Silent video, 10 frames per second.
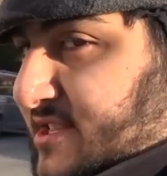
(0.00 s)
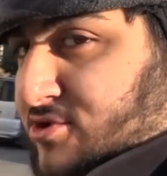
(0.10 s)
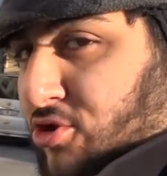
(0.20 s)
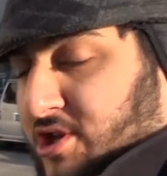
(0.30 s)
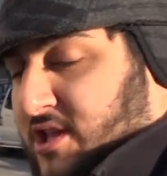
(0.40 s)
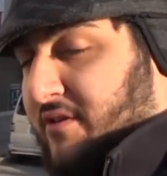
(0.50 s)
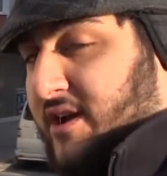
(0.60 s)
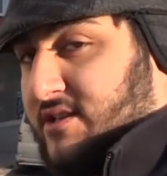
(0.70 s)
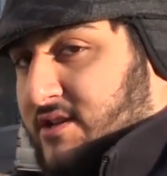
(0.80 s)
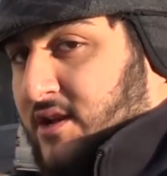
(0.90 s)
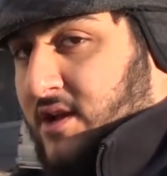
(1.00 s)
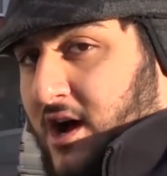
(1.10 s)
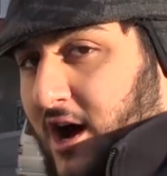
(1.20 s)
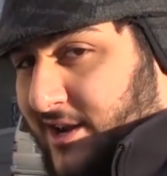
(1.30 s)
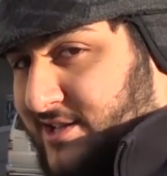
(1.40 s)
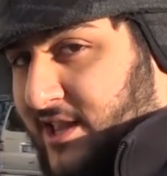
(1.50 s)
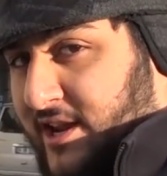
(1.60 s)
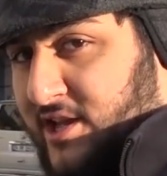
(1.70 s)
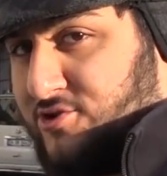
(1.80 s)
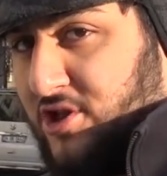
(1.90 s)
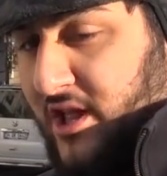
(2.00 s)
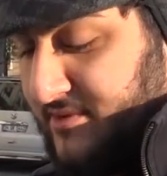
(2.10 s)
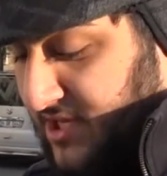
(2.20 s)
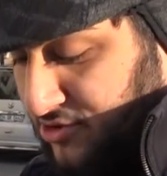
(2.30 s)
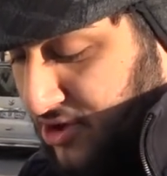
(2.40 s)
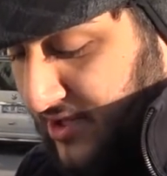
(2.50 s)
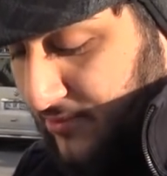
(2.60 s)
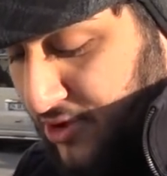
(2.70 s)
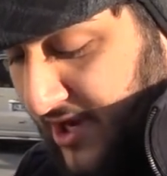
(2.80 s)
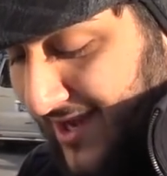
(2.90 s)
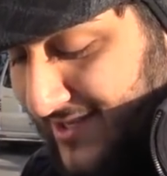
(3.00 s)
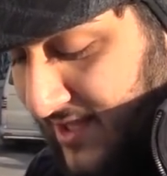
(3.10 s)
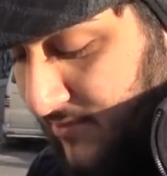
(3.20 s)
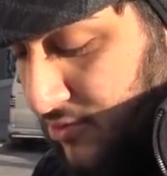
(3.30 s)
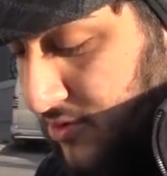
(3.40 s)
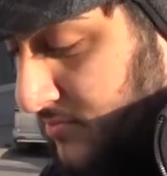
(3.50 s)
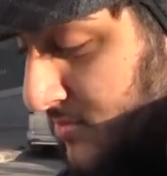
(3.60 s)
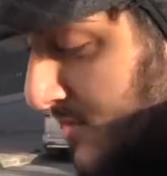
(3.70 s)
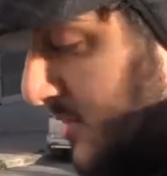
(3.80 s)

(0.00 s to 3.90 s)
Sizin orada da vardır. Arsalara yazıyorlar mesela. Şu anda bunları arsadan buldum.